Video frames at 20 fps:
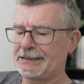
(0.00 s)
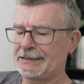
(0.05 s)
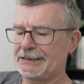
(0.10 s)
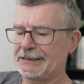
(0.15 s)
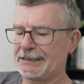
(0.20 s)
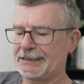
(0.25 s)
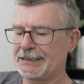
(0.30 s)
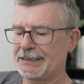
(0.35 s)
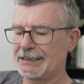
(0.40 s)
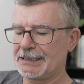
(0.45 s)

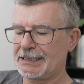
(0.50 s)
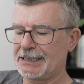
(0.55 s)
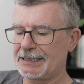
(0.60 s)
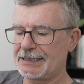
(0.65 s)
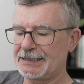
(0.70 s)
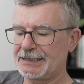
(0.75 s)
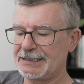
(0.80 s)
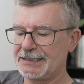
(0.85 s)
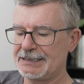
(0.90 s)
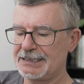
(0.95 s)
Äh,
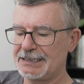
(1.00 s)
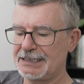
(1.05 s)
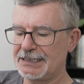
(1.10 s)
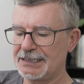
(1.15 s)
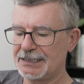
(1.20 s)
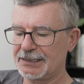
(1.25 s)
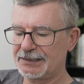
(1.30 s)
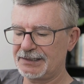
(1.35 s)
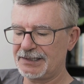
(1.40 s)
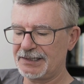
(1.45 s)

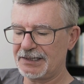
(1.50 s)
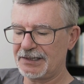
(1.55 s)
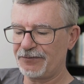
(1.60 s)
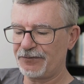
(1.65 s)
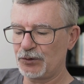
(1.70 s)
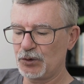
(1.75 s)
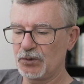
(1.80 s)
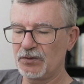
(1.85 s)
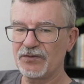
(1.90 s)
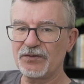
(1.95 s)
die
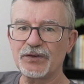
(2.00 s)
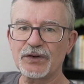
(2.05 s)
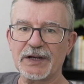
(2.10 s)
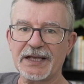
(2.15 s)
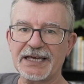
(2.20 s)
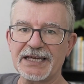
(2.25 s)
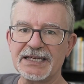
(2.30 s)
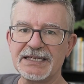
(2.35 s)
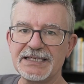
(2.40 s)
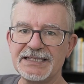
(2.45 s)

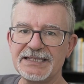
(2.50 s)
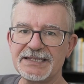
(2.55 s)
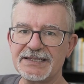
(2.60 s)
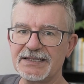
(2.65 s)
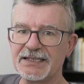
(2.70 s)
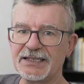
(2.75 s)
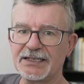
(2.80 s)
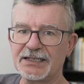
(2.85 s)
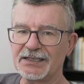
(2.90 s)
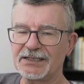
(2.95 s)
D5-Reihe ist
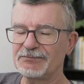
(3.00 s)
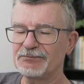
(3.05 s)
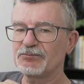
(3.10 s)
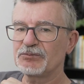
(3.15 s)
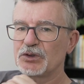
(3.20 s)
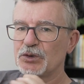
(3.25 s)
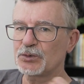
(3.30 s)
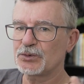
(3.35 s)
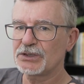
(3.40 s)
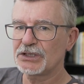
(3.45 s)
ja im
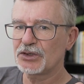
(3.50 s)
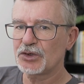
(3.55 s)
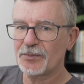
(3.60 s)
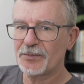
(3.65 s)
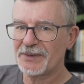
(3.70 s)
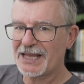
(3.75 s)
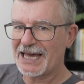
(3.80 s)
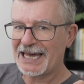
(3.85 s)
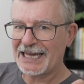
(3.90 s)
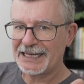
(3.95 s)
Grunde
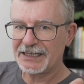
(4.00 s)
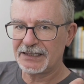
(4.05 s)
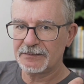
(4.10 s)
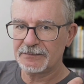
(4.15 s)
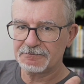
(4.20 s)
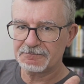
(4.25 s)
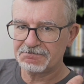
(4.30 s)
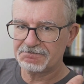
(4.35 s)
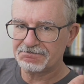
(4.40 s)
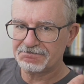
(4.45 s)
genommen
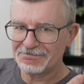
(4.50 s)
ein